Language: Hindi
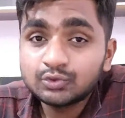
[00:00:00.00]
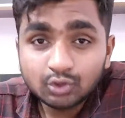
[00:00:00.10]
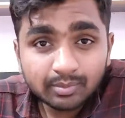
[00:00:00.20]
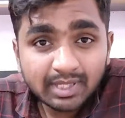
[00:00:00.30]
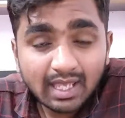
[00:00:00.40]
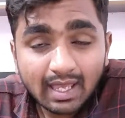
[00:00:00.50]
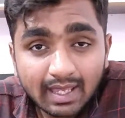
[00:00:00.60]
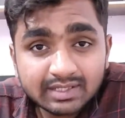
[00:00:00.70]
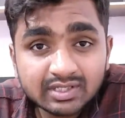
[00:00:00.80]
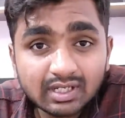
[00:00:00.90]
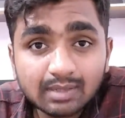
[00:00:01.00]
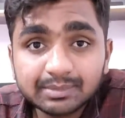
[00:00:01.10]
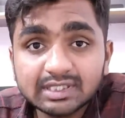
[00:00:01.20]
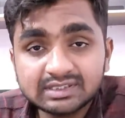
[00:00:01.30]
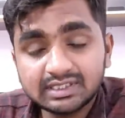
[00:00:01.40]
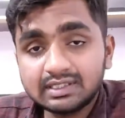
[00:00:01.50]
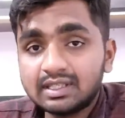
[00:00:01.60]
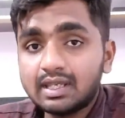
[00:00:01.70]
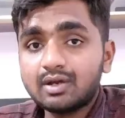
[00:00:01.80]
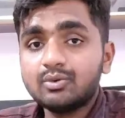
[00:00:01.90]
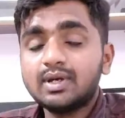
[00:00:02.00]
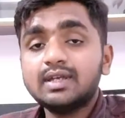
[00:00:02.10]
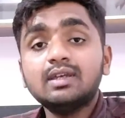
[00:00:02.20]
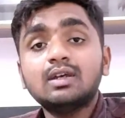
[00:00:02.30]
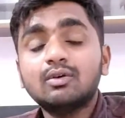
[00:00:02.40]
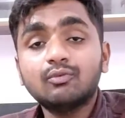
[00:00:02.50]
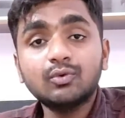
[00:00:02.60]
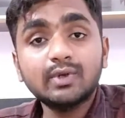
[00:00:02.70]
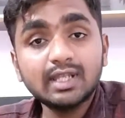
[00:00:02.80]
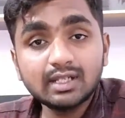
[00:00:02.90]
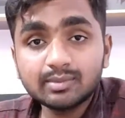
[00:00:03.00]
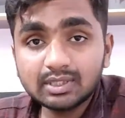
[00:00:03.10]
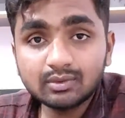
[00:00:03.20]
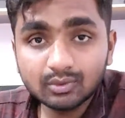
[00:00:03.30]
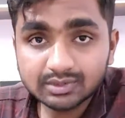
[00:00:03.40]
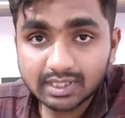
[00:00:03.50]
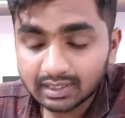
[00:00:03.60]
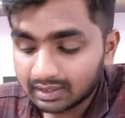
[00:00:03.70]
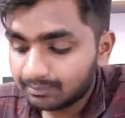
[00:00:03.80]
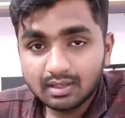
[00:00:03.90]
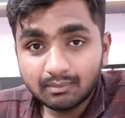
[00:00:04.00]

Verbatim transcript: जो भी एक्शन आपने सेट किया हुआ है वो इनेबल हो जाएगा